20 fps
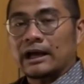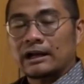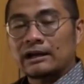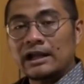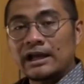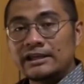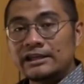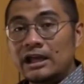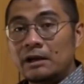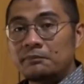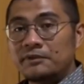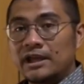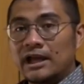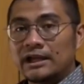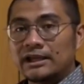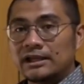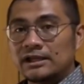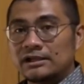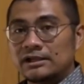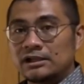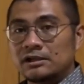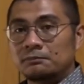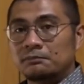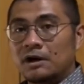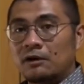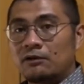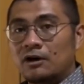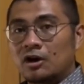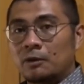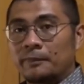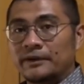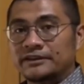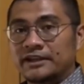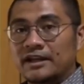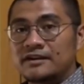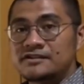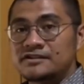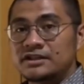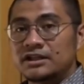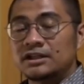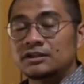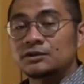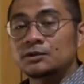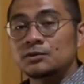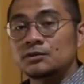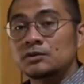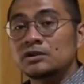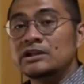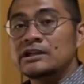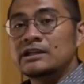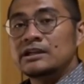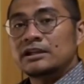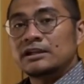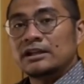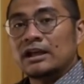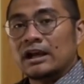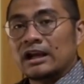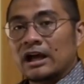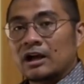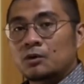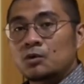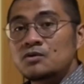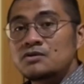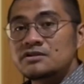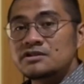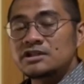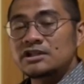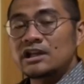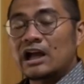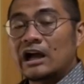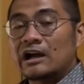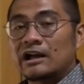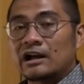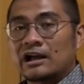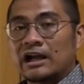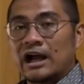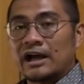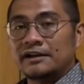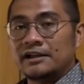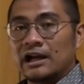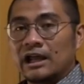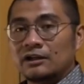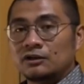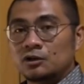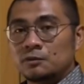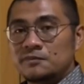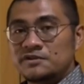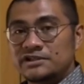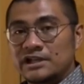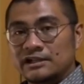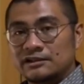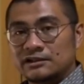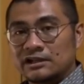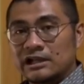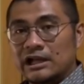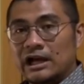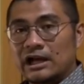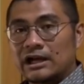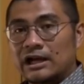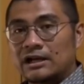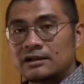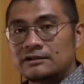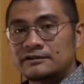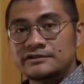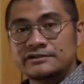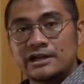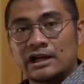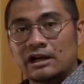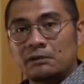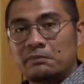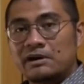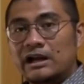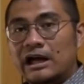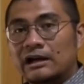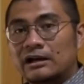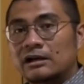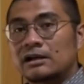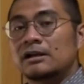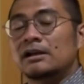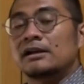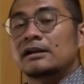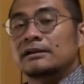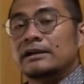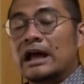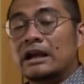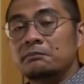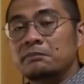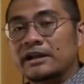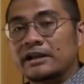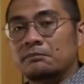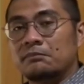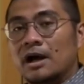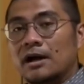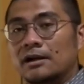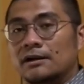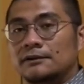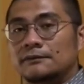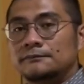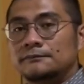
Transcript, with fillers: Karena ia meyakini bahwa kompetensi itu ialah kunci agar keadilan itu bisa ditegakkan secara benar dan berimbang.